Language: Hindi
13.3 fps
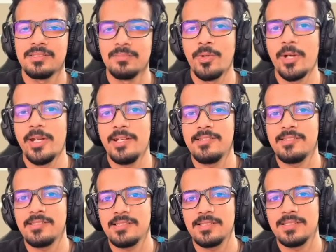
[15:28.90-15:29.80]
पॉइंट
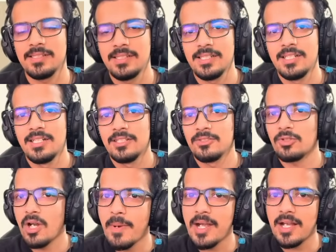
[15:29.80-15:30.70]

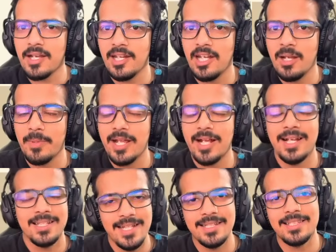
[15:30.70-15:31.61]
थोड़ा बेटर खेलना
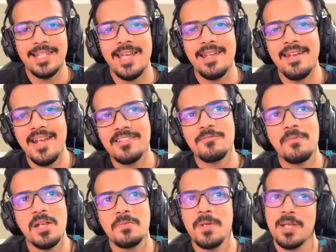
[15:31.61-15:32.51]
पड़ेगा देखते हैं नेक्स्ट
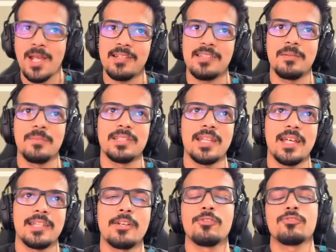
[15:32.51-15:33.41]
मैच में क्या सीन बनता
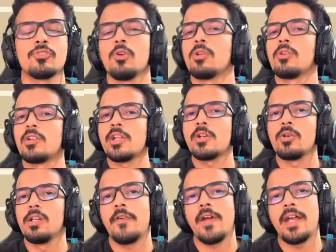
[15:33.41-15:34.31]
है देखो सोल ऑलरेडी
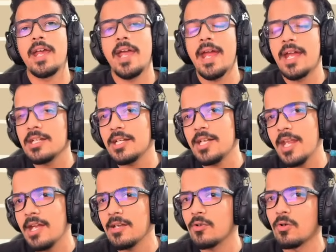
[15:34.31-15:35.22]
क्वालिफाइड है एनटीटी
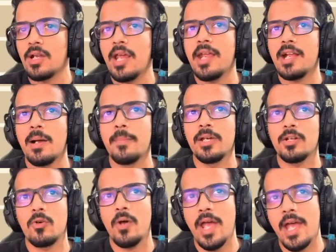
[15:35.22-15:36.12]
एंड गोडलाइक का मेरे
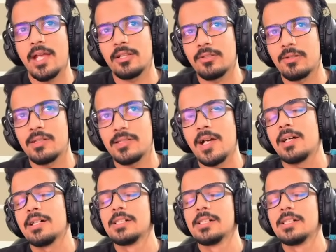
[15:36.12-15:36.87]
को है थोड़ा सा